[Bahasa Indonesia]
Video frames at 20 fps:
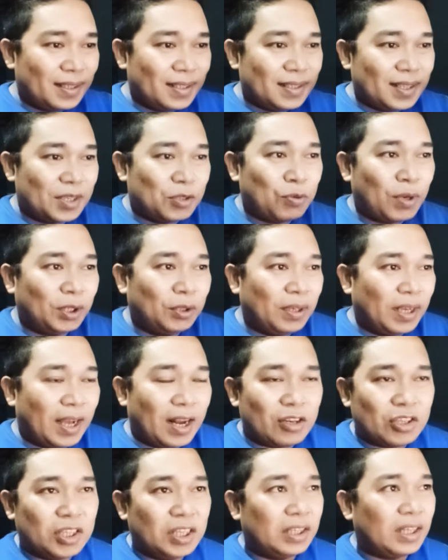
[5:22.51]
sesuatu yang
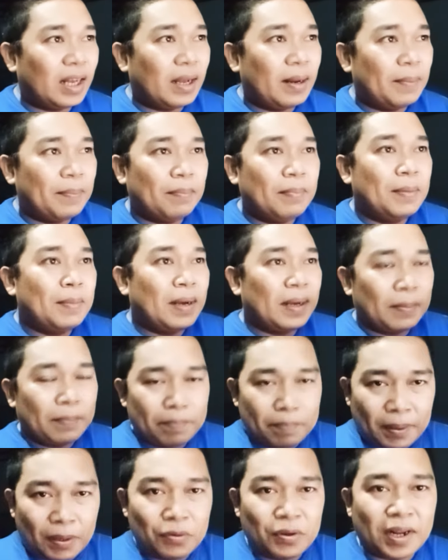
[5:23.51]
harus kita memang
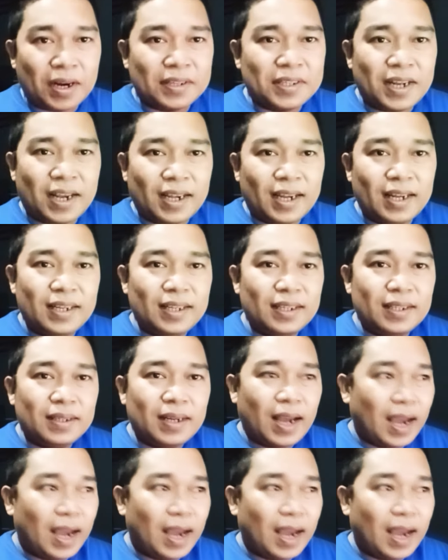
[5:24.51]
perlu kerjakan